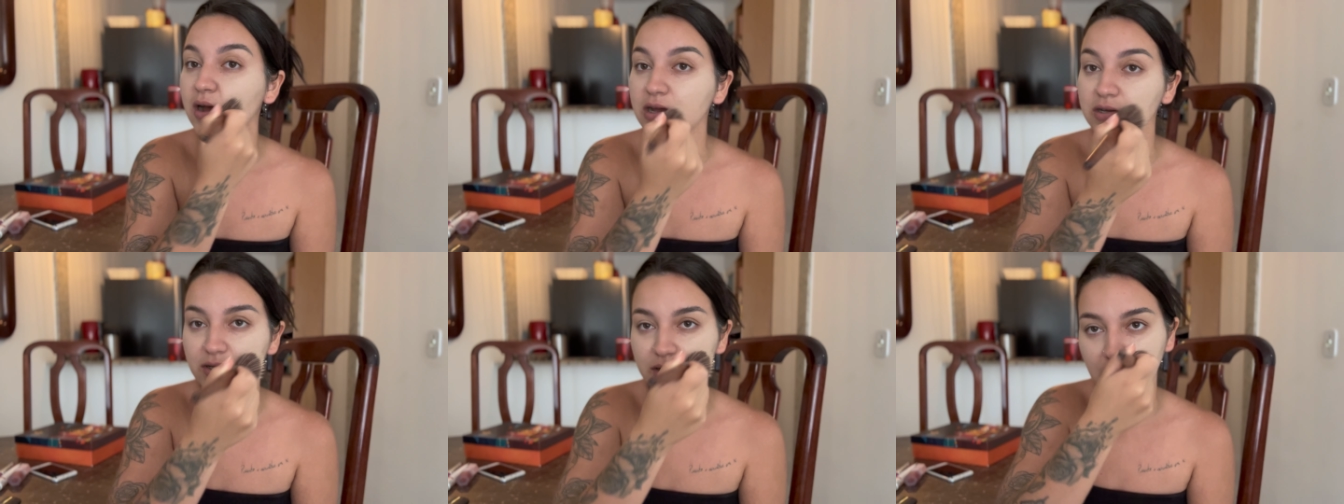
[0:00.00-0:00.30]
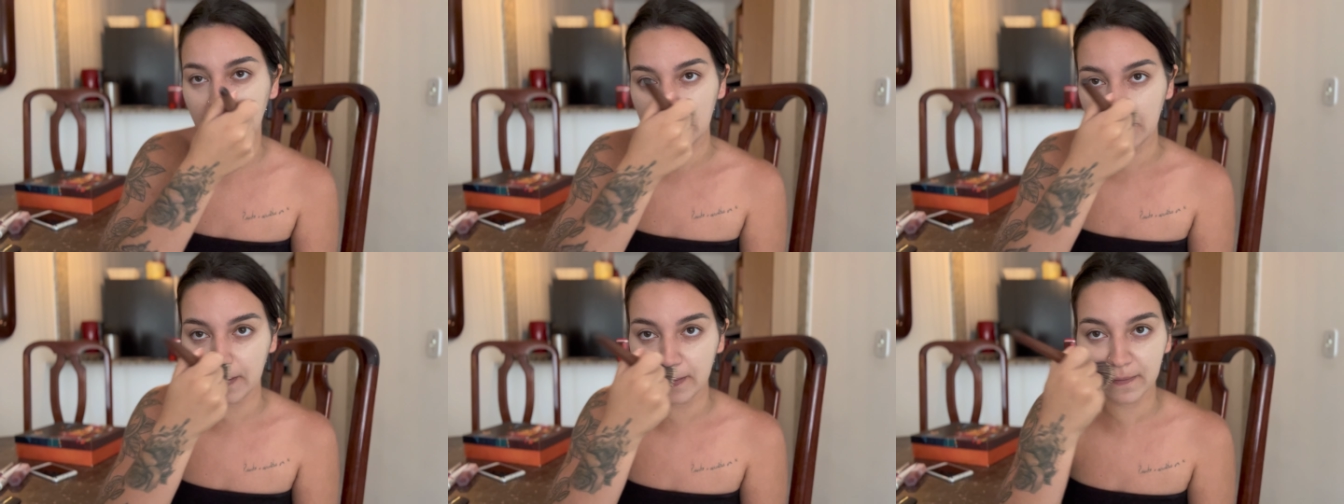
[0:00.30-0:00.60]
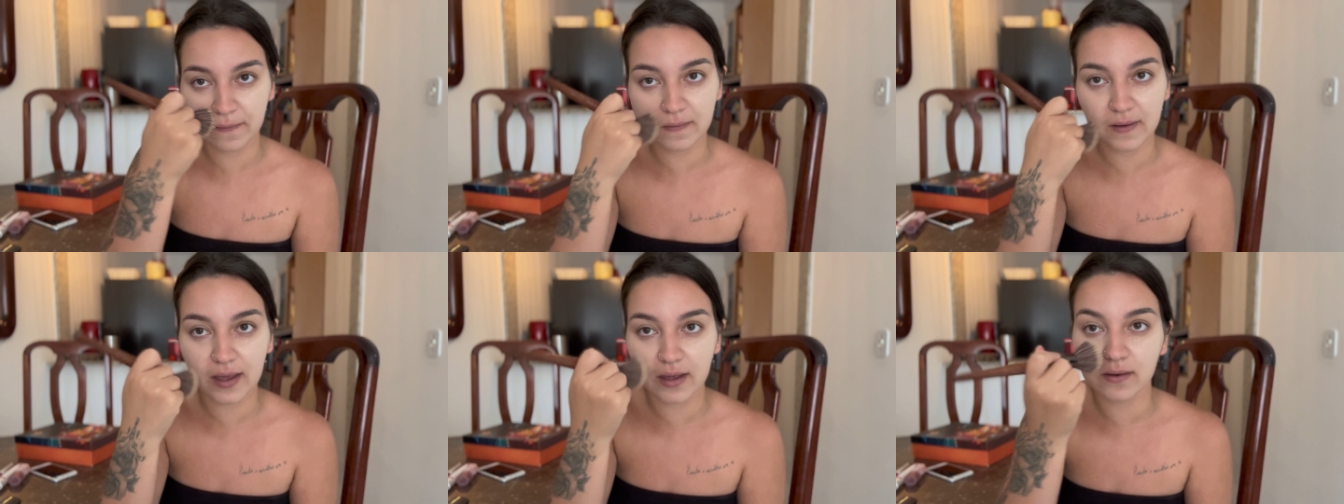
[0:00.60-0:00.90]
acho que é no
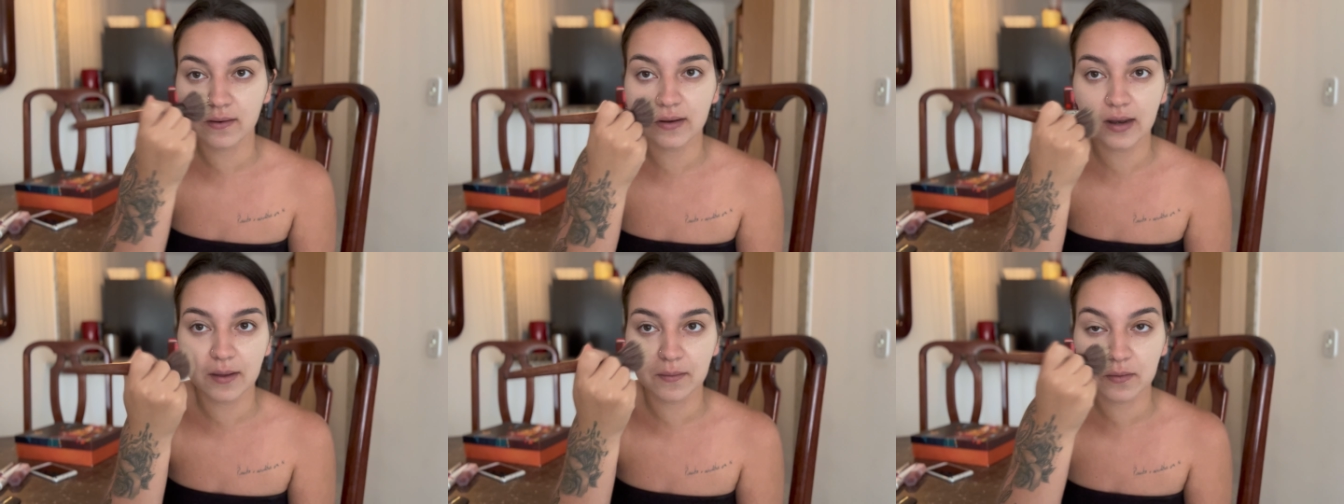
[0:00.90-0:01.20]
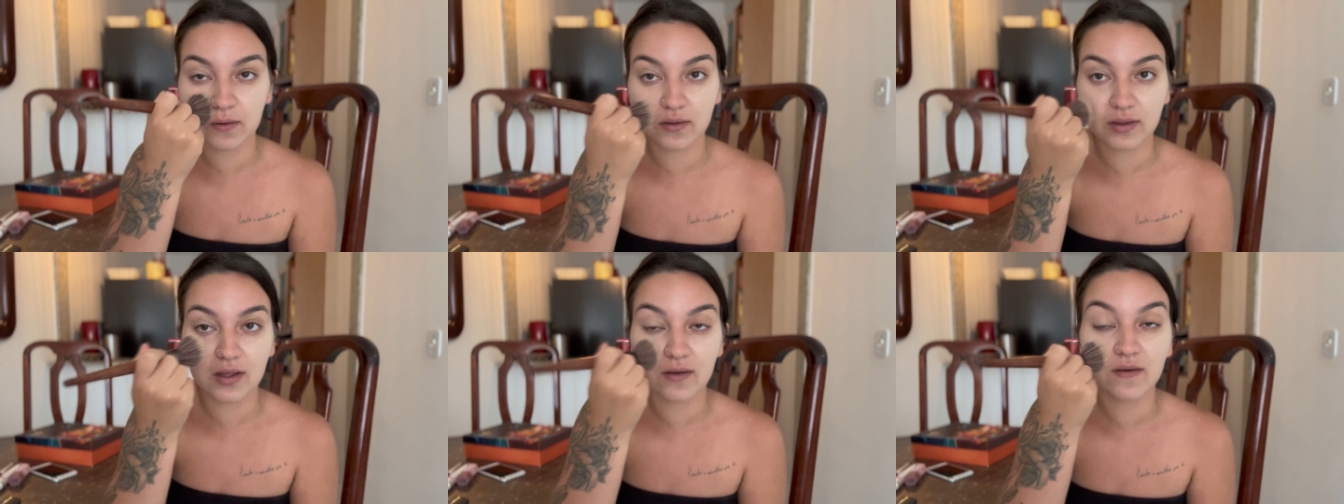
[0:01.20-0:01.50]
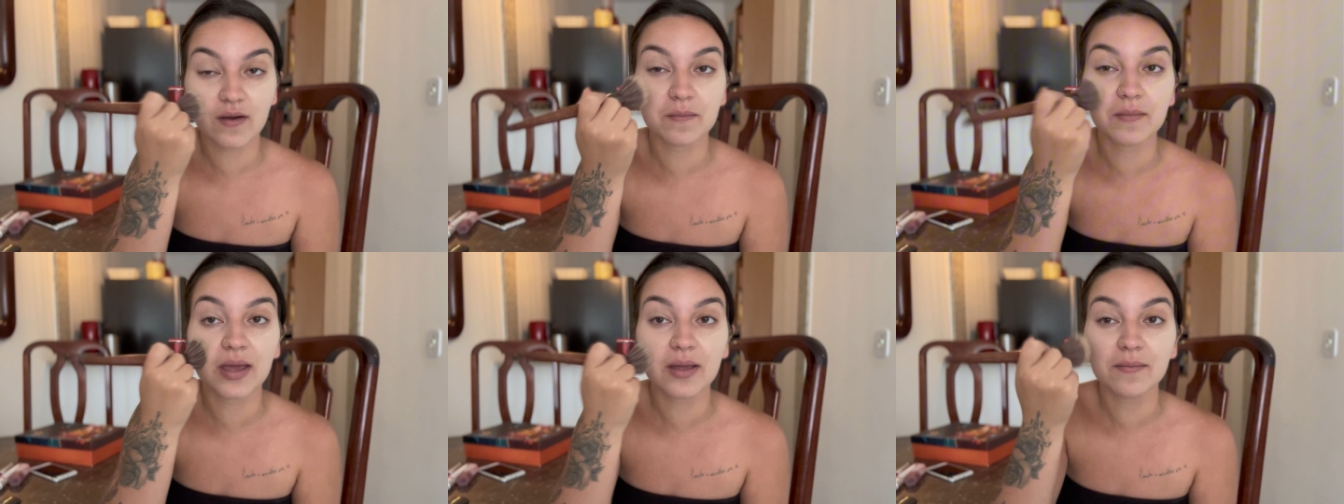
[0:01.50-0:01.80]
inverno, né? Porque eu
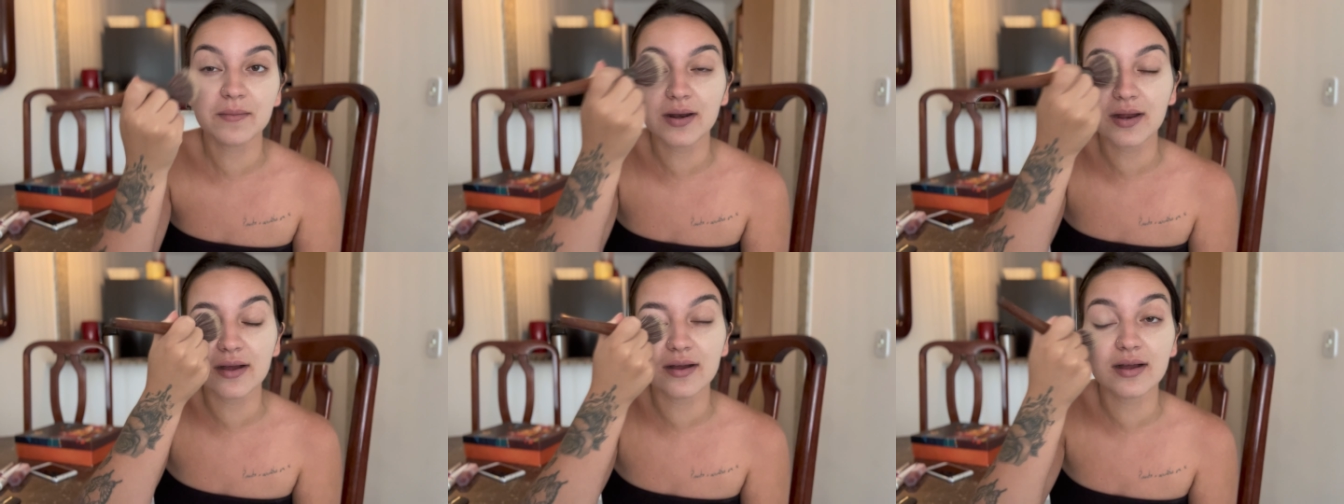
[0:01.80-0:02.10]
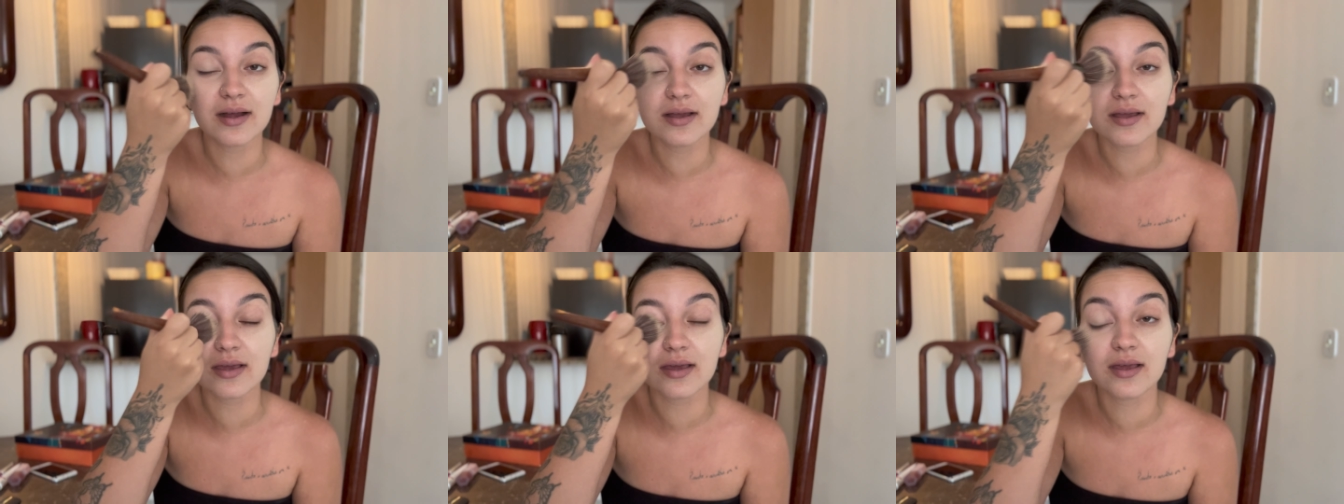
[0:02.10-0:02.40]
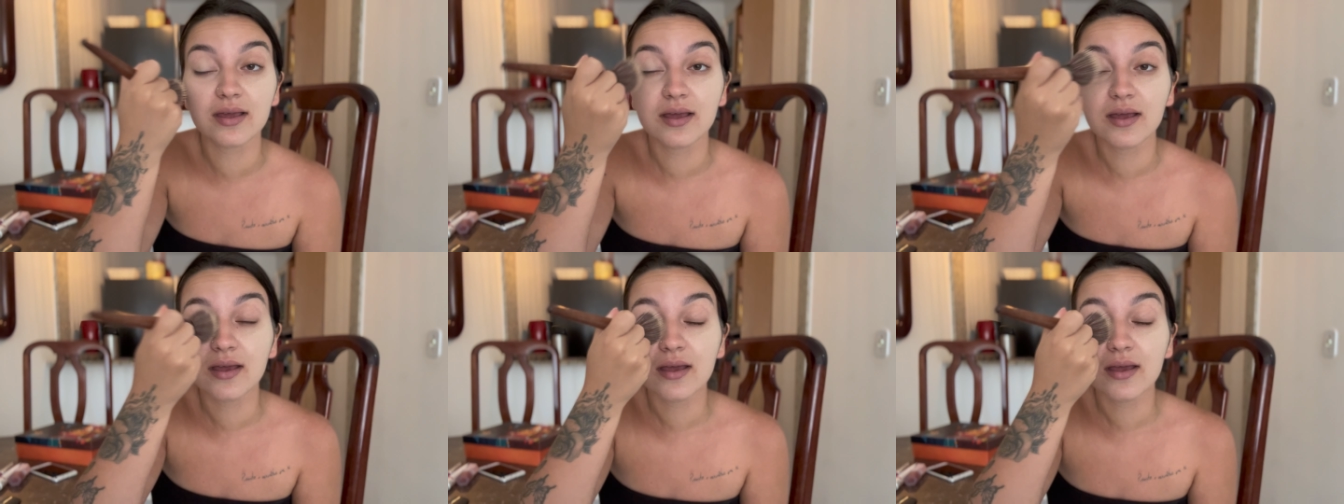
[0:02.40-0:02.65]
tava bem branca aqui.